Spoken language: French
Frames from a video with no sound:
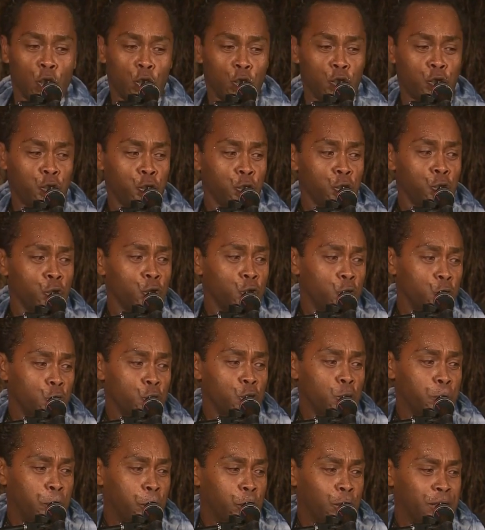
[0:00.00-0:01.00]
que sur nos
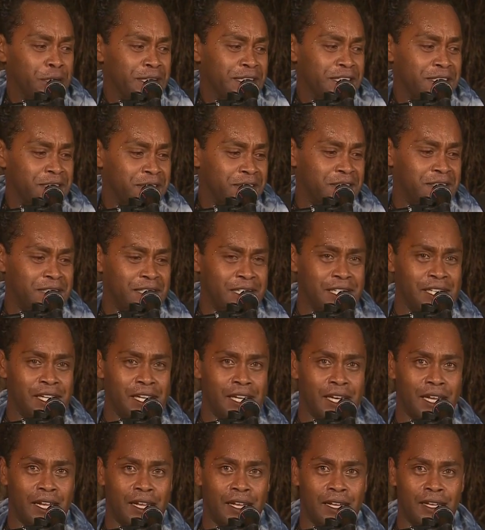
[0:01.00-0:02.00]
toutes petites îles,
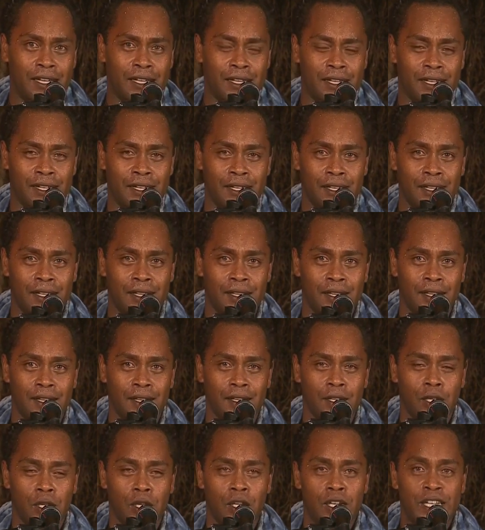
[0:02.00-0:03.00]

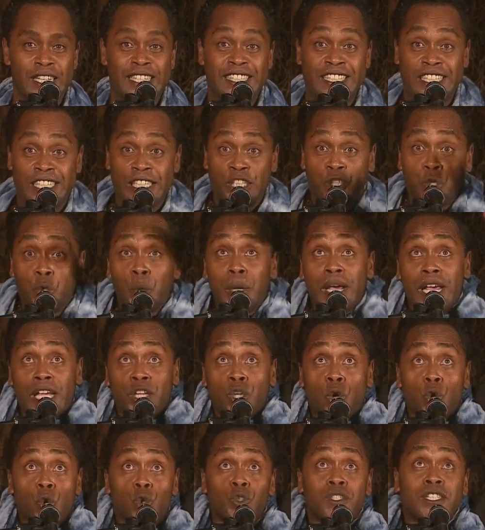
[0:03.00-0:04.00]
situées
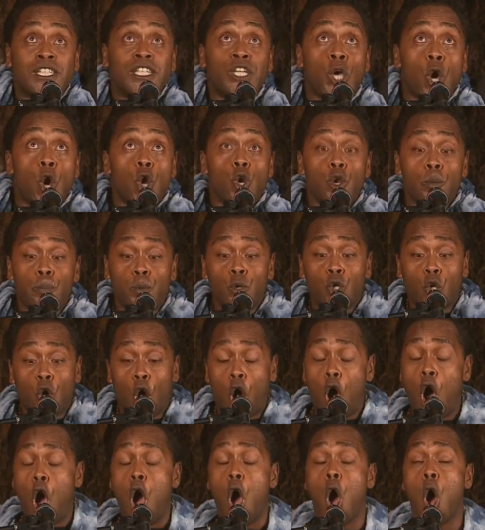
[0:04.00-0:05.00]
dans l'océan le plus
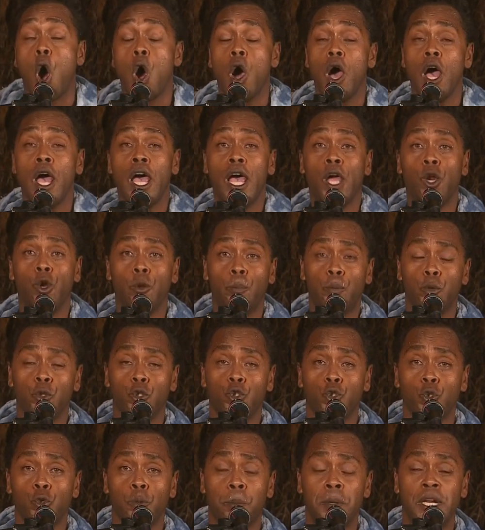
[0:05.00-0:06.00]
grand et le
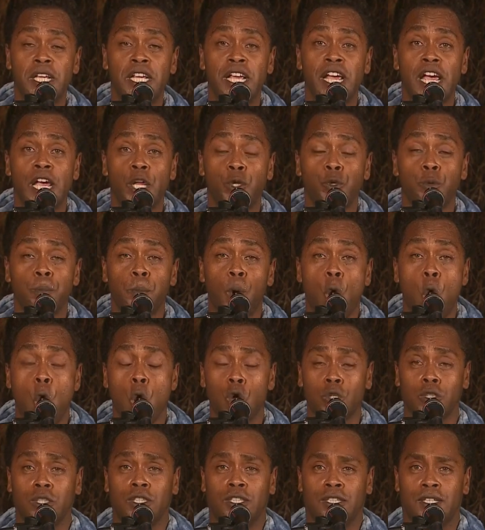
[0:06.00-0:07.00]
plus oublié du
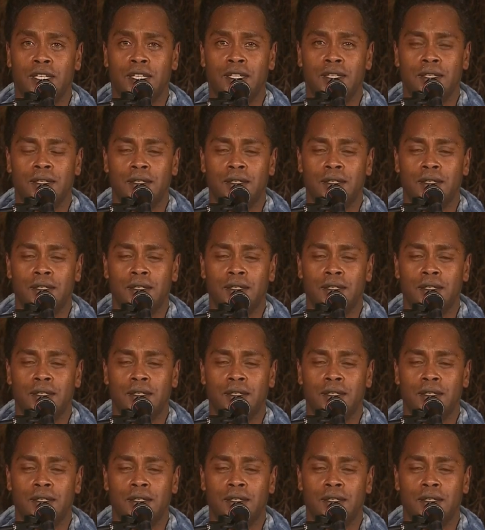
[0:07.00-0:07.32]
monde,